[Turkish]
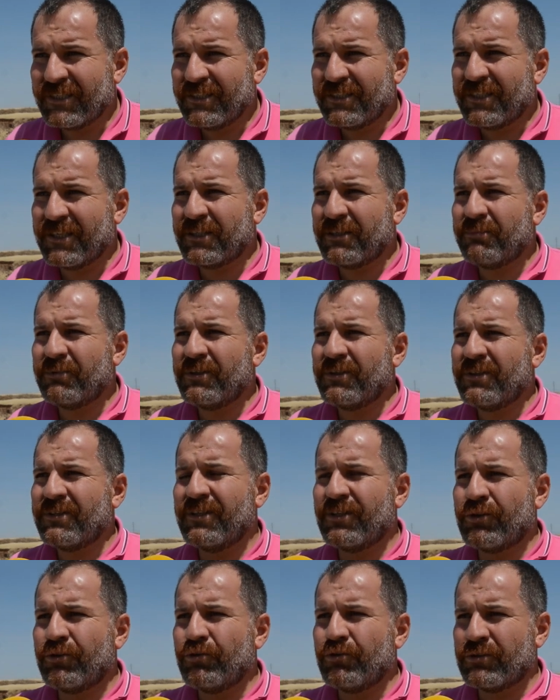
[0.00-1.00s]

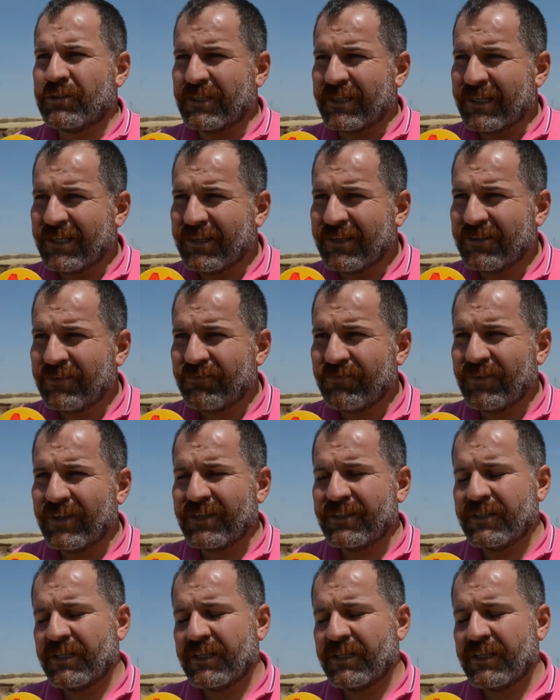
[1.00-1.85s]
7200 lira ve